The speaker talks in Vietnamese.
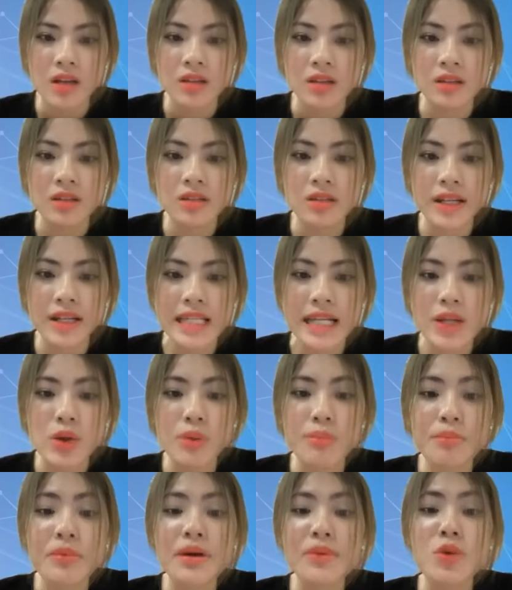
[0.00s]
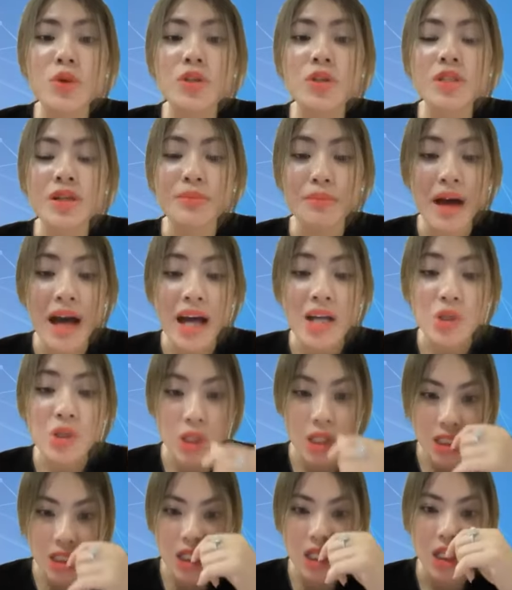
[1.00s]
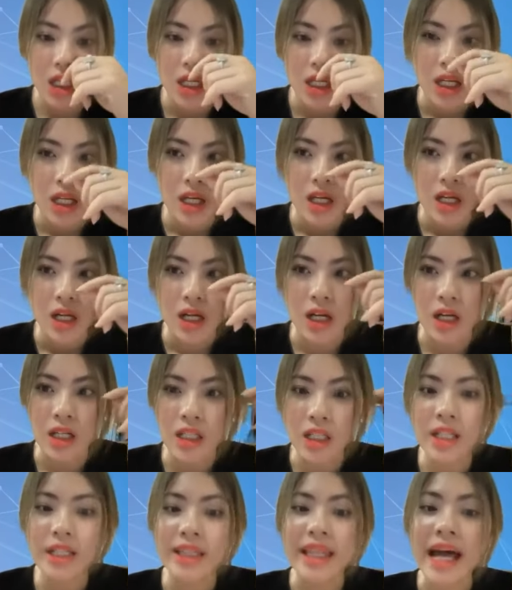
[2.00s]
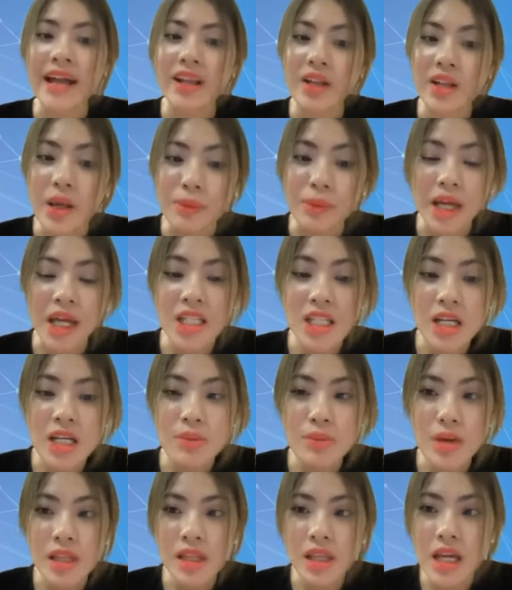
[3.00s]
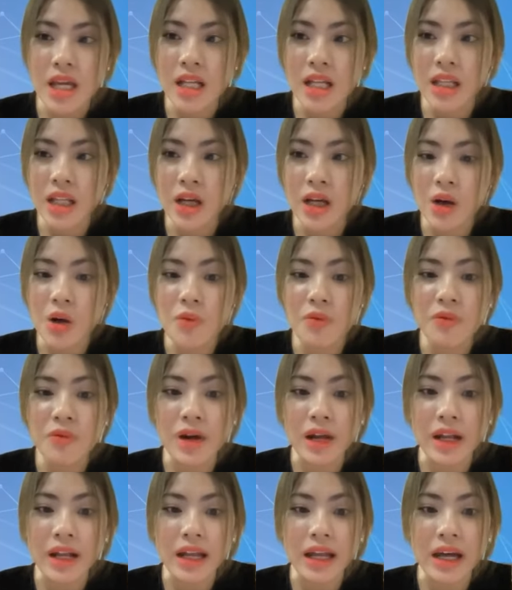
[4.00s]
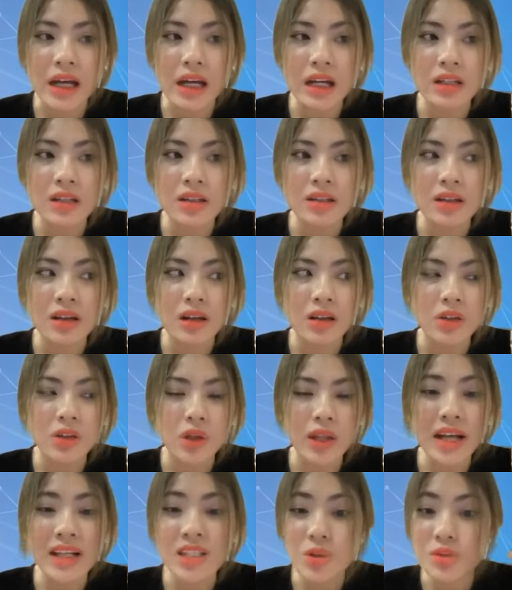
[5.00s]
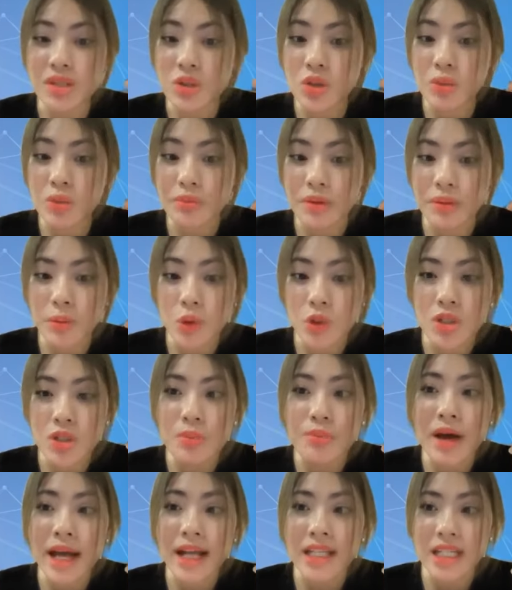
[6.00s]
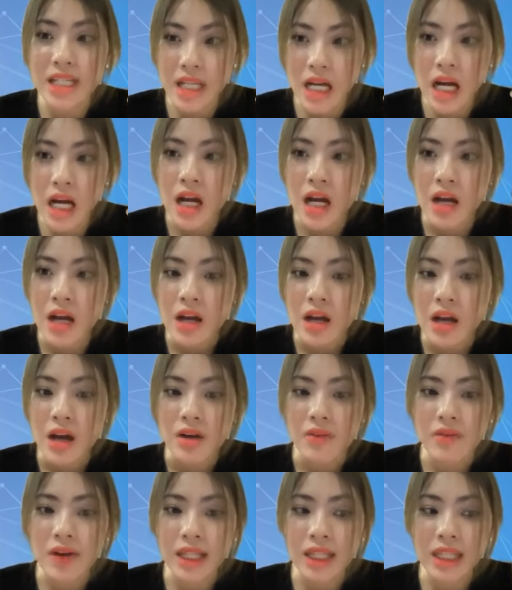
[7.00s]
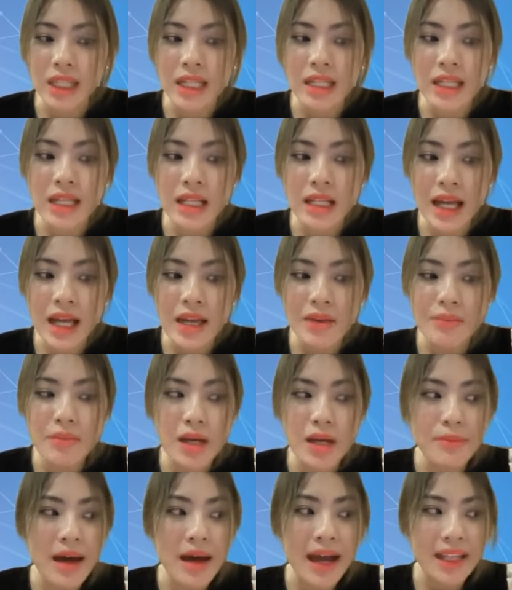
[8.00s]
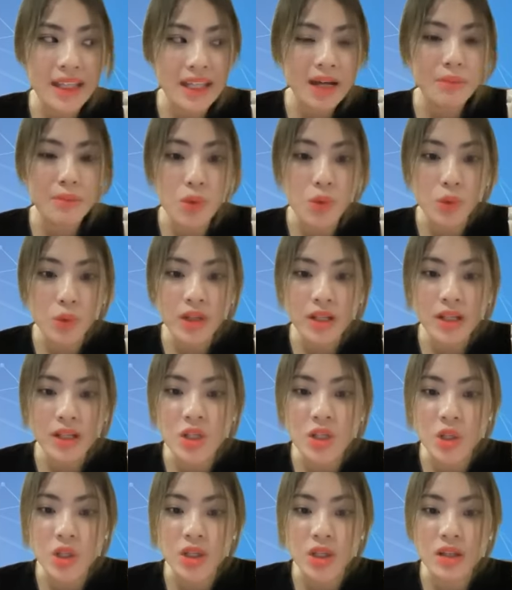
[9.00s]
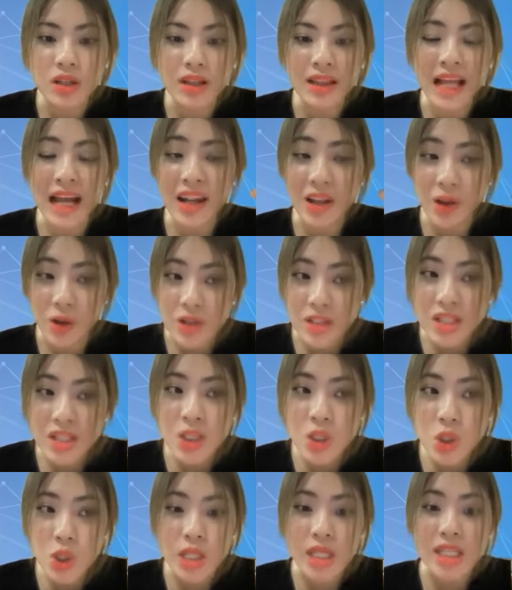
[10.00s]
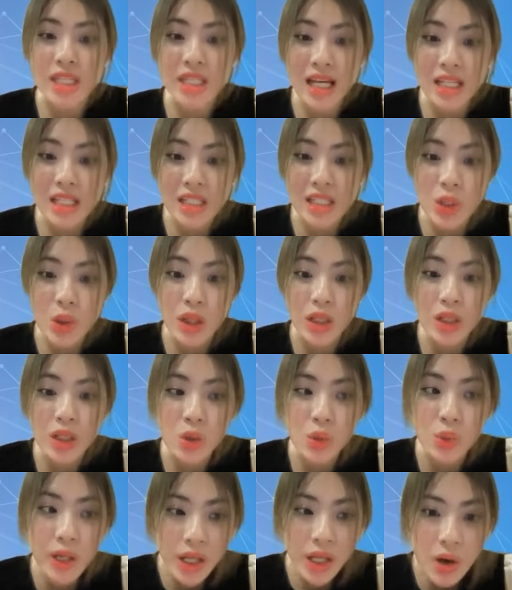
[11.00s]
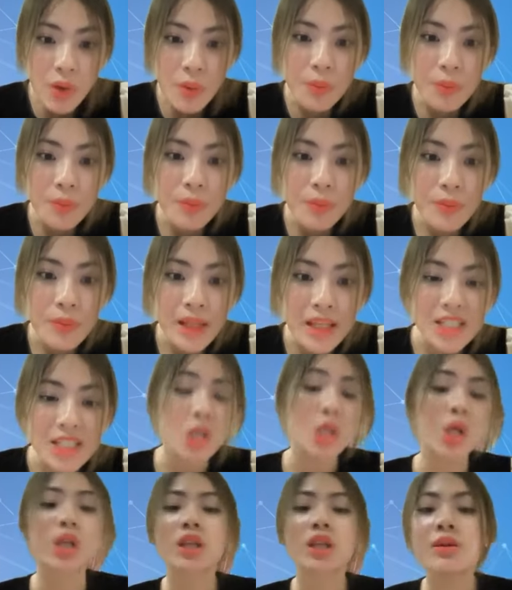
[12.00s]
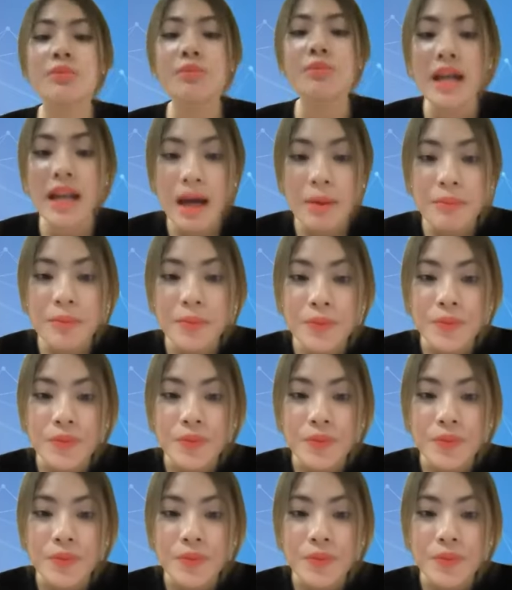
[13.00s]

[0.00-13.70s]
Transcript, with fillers: từ cái giai đoạn mười bốn chấm ba rồi anh chị. À, thì tại thời điểm này anh chị biết đến là không phải là uh, nó đang trong giai đoạn mười bốn chấm ba anh chị nhé. Và tiến đến ngày mười ba tháng tư là, là nó sẽ chuyển sang giai đoạn cuối cùng là giai đoạn thứ mười lăm.